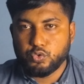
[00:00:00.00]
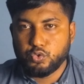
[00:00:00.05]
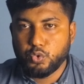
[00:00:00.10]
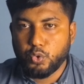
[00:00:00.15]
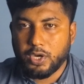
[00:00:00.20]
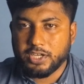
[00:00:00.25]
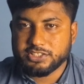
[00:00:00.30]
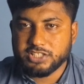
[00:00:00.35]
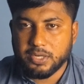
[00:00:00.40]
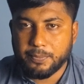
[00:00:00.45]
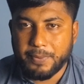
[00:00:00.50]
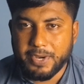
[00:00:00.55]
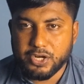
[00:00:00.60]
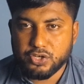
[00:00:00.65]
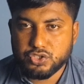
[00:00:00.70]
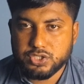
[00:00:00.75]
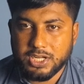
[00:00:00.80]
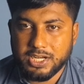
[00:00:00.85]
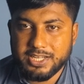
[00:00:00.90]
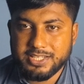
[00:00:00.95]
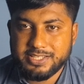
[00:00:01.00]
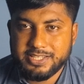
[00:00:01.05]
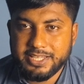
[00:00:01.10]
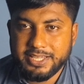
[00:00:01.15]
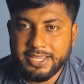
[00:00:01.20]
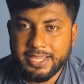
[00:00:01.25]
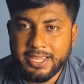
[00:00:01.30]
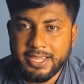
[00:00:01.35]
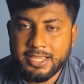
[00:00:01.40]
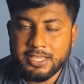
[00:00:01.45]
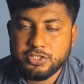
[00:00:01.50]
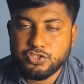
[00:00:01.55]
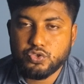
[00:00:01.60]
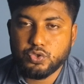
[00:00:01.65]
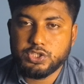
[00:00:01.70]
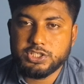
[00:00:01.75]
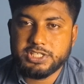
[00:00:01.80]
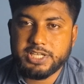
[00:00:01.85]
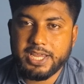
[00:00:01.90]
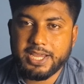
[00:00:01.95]
দু সালের দিকে
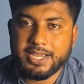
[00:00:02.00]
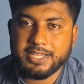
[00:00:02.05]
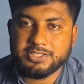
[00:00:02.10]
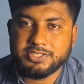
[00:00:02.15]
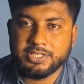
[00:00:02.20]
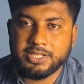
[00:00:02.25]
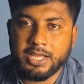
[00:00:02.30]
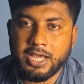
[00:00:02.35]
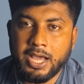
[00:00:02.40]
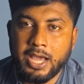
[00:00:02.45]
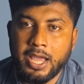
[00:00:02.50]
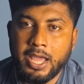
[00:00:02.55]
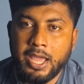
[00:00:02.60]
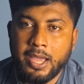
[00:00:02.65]
যদি শেখ হাসিনা